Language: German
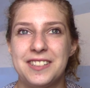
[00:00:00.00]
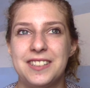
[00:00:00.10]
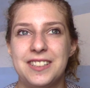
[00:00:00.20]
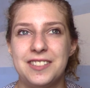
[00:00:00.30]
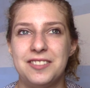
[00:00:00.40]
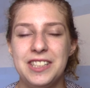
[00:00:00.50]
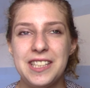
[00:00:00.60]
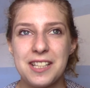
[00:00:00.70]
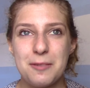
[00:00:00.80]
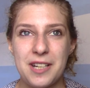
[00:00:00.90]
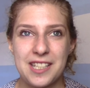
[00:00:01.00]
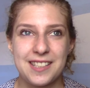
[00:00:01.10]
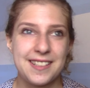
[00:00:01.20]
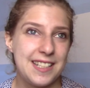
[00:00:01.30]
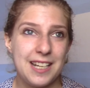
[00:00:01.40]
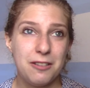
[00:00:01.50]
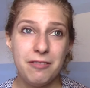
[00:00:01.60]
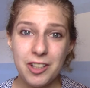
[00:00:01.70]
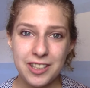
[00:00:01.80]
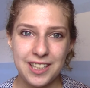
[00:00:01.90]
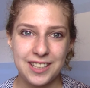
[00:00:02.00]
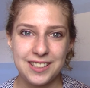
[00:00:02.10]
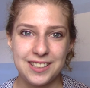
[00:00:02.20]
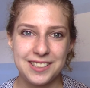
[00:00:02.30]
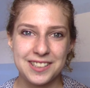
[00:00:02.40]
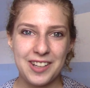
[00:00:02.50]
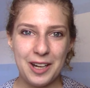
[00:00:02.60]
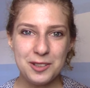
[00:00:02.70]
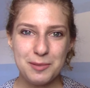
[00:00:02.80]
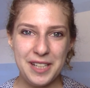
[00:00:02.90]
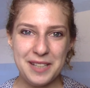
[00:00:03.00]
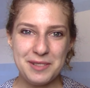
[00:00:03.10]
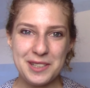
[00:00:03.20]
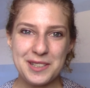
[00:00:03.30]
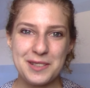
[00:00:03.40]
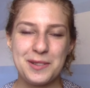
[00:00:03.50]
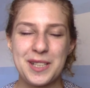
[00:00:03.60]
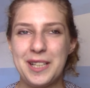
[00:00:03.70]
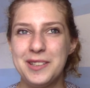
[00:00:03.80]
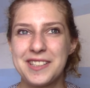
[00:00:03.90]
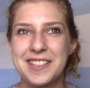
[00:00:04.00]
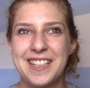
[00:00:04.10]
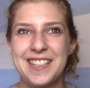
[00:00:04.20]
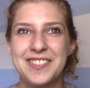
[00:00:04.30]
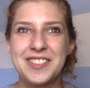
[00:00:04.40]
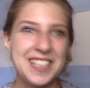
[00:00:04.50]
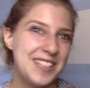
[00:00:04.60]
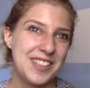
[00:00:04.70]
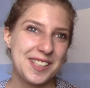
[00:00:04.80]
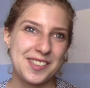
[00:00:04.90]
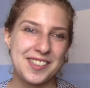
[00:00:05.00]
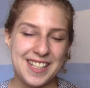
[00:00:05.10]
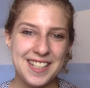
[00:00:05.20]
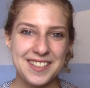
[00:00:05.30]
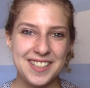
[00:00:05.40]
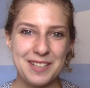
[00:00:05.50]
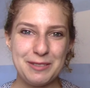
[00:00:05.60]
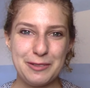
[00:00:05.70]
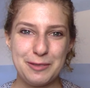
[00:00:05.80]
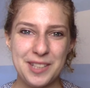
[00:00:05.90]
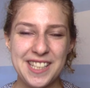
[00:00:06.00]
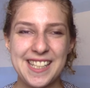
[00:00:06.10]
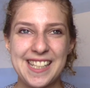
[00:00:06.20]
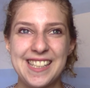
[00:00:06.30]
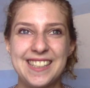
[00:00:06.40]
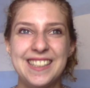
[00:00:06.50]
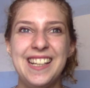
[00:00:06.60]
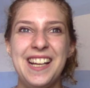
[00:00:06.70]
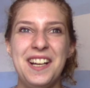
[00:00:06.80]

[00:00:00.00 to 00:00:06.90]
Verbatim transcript: äh, Witze gemacht, dass ich ja auch wochenlang äh, zu Hause bleiben könnte, ohne rauszugehen, ohne jemanden zu sehen und einfach für mich sein kann.